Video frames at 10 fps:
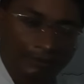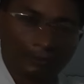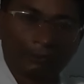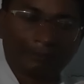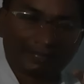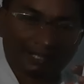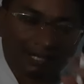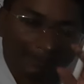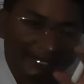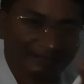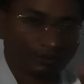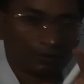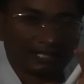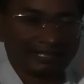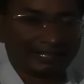वीडियो पे कमेंट
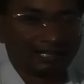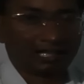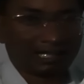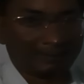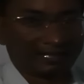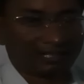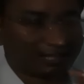ज़रूर करिएगा कमेंट